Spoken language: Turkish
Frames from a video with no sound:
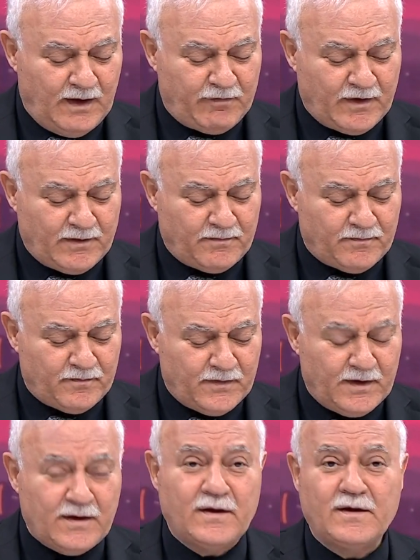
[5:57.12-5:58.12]
Efendim,
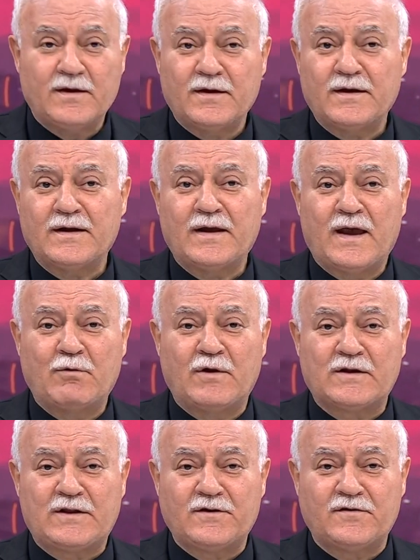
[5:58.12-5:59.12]

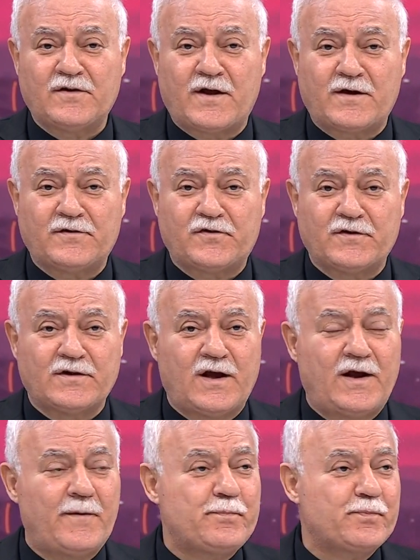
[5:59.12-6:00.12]
evlatlarınız
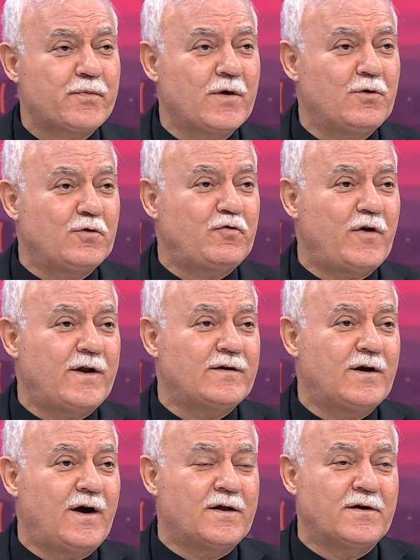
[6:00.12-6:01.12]
arasında lütfen
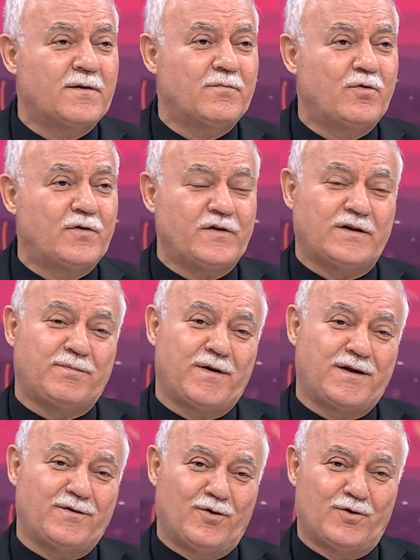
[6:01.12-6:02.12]
ayrım
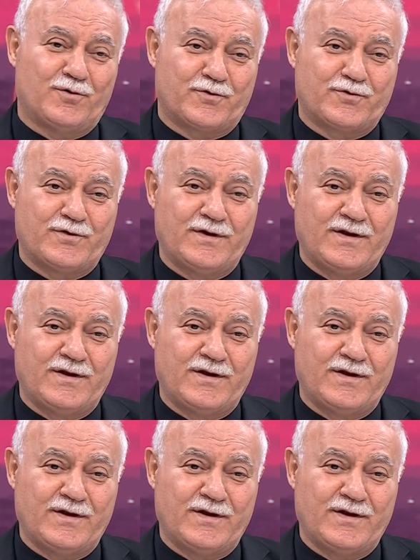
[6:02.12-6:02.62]
gözetmeyin ne olur.